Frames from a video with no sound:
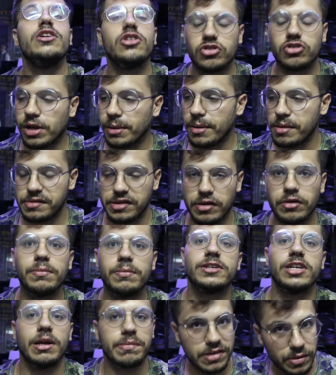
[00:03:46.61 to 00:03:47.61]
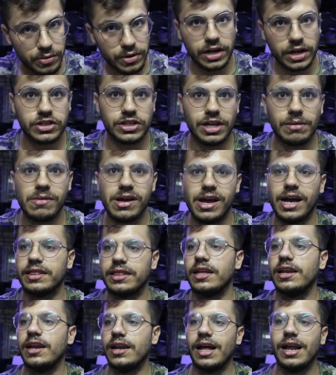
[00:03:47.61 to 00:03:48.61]
شو كمان بصور برجع بصور اتش دي ام اي
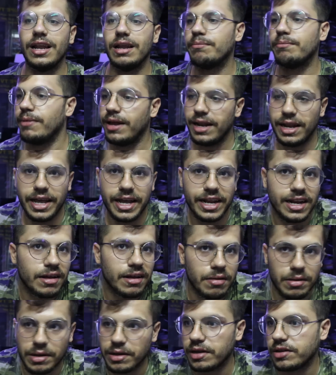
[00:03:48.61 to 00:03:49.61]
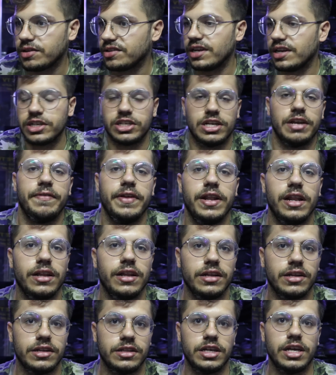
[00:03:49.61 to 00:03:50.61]
حتقلي العالم ملينا صرنا شايفين
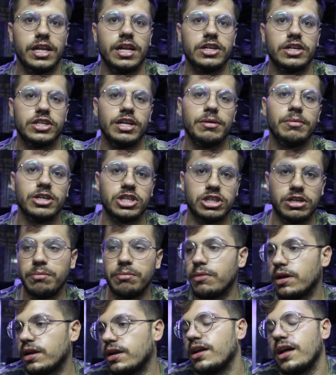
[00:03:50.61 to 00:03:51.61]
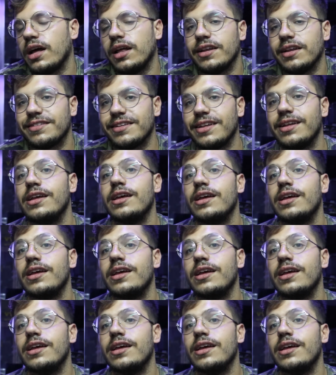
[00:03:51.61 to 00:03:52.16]
التغيير الاتش دي ام 20 مره خلص